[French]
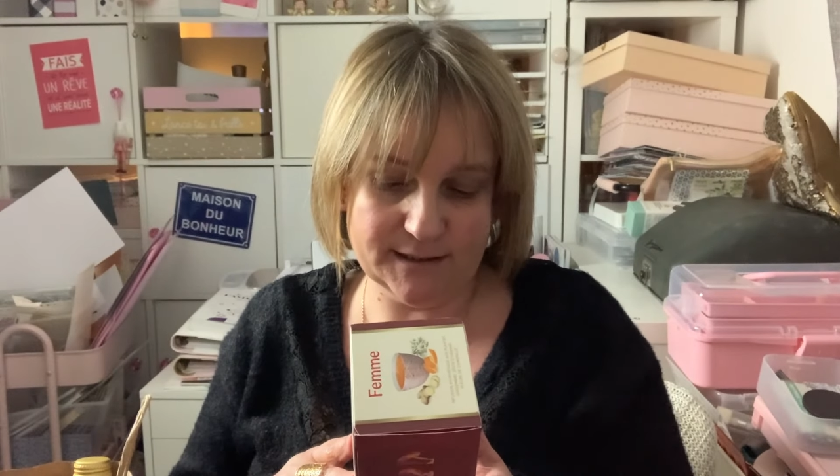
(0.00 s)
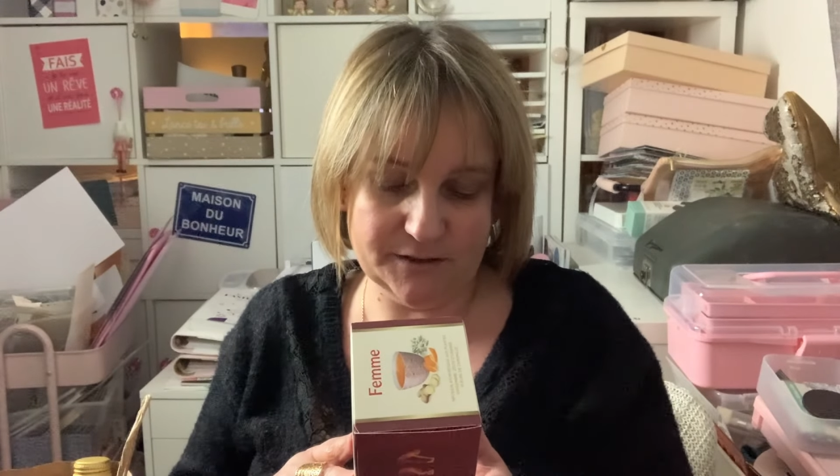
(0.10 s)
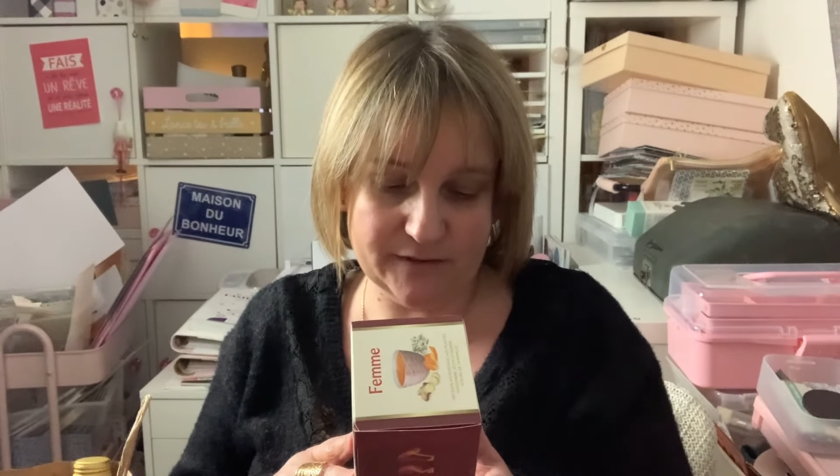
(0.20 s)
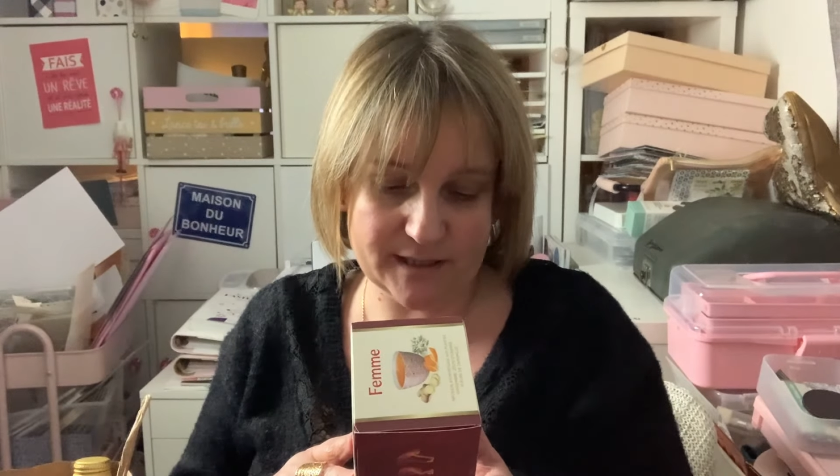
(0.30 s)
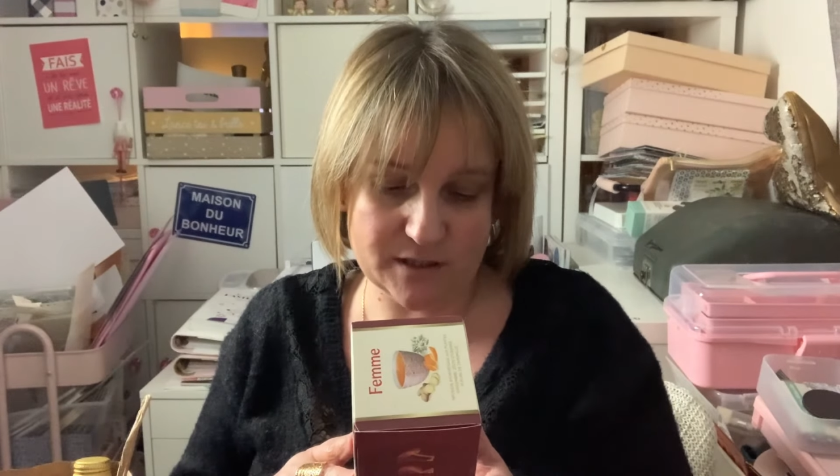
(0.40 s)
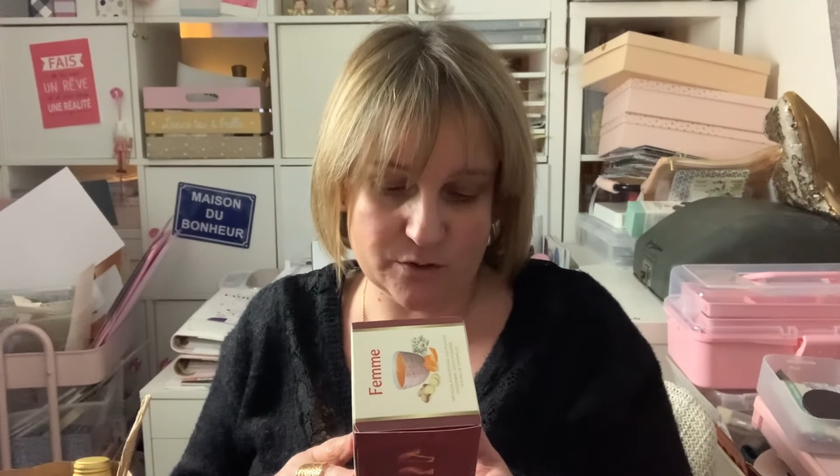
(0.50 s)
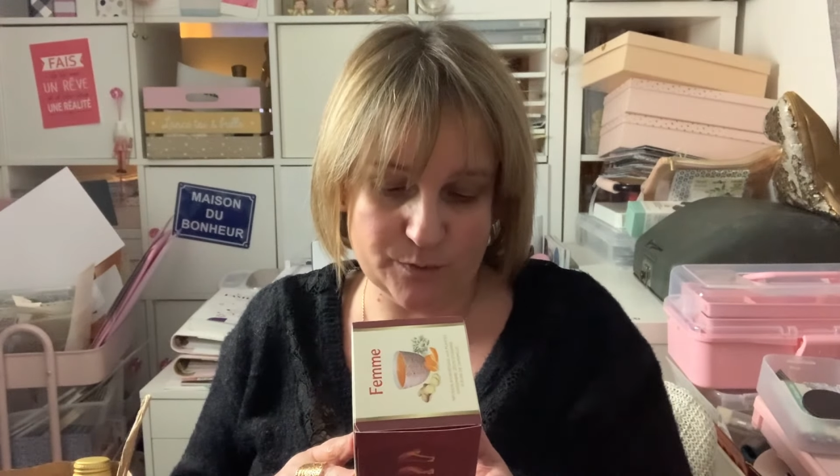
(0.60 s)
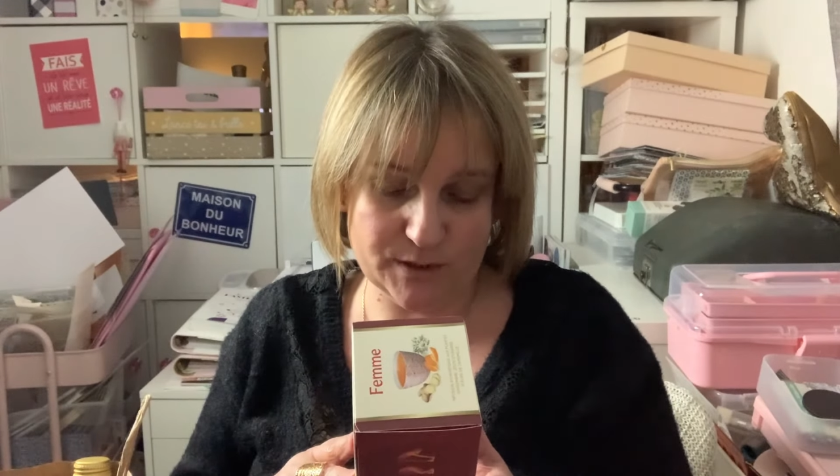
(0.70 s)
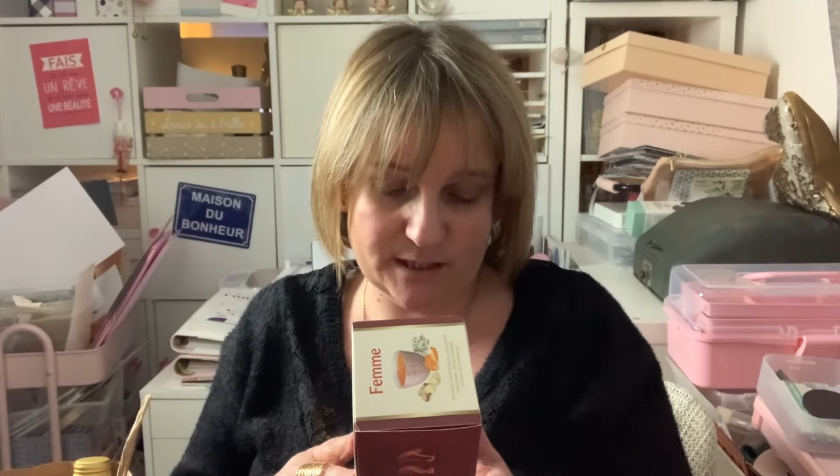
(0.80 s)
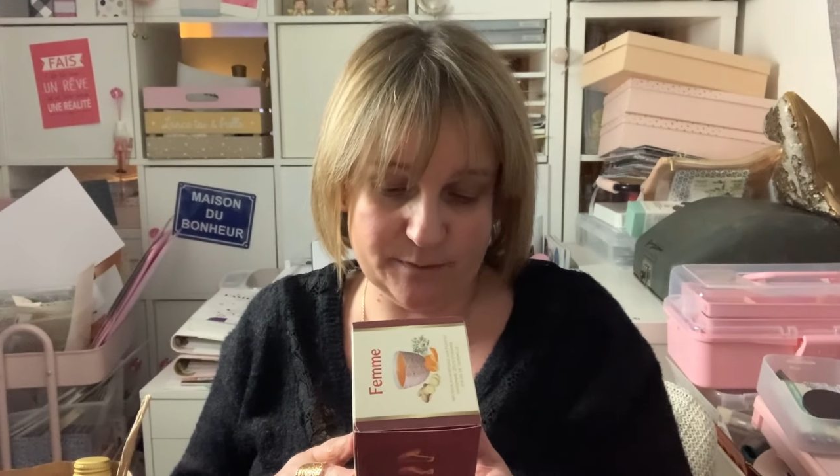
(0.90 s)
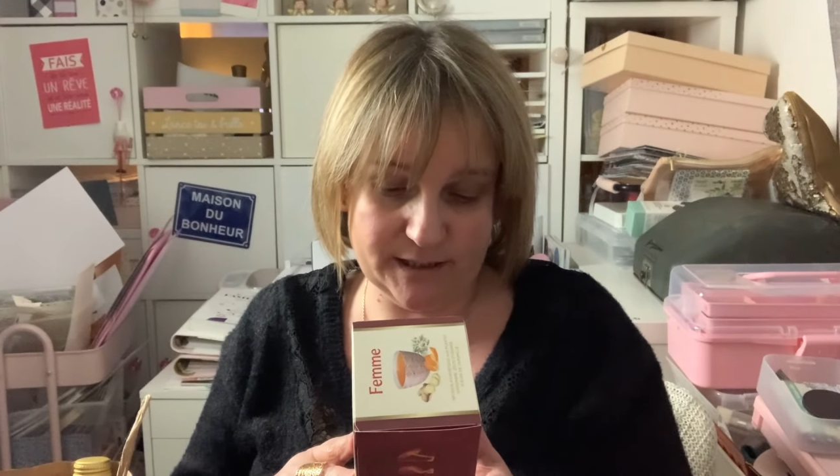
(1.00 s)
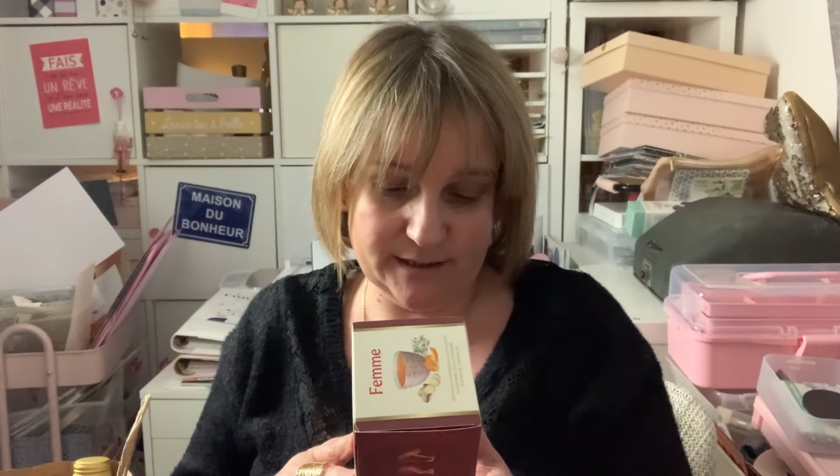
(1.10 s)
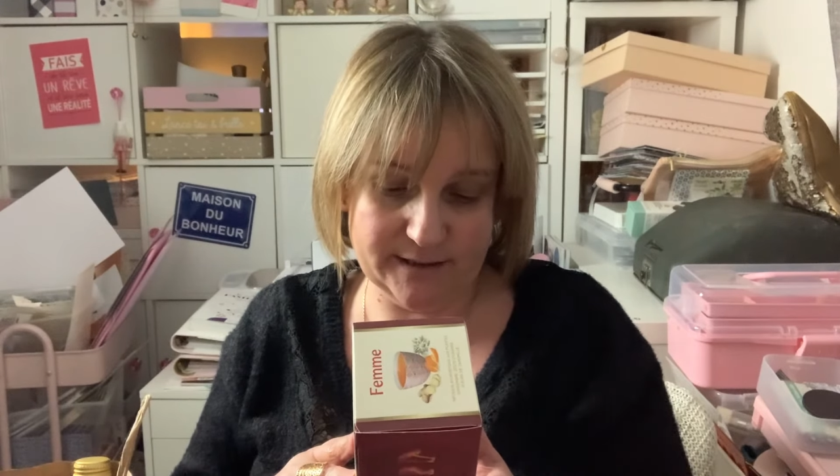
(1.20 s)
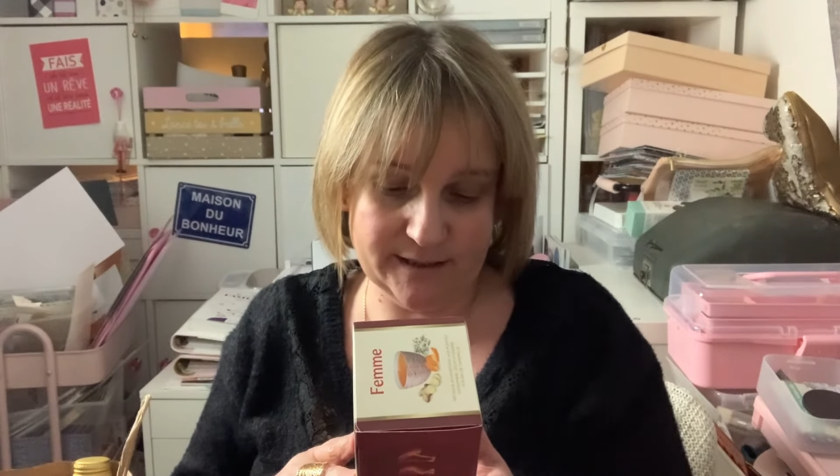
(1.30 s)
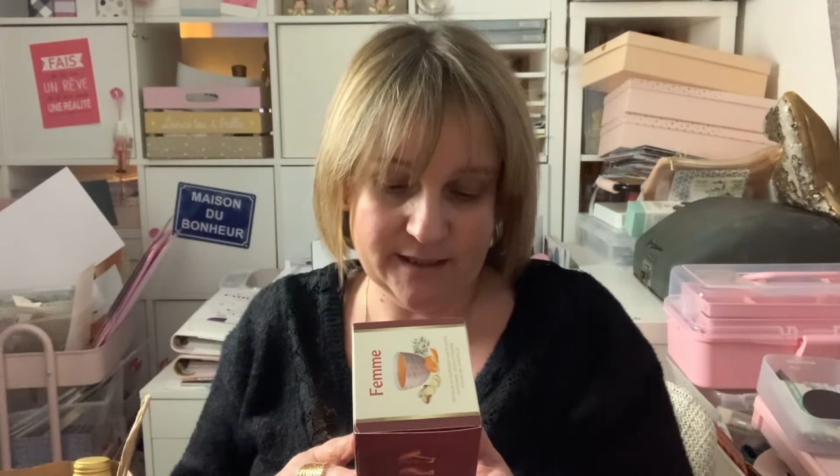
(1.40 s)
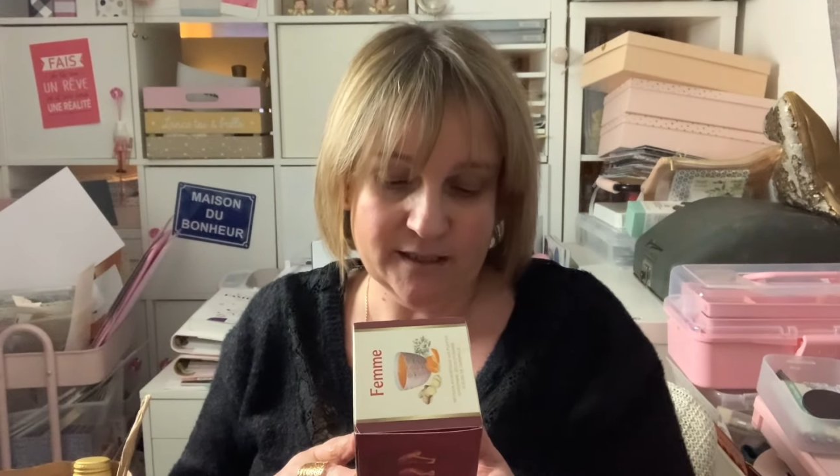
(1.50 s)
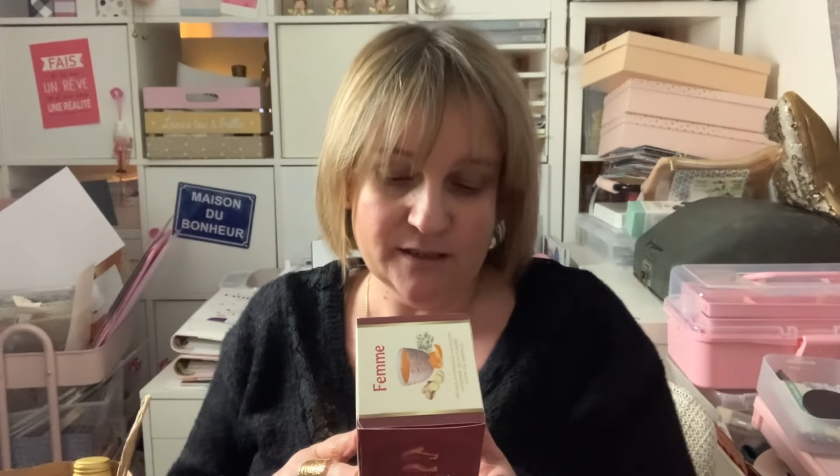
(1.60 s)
diverses possibilités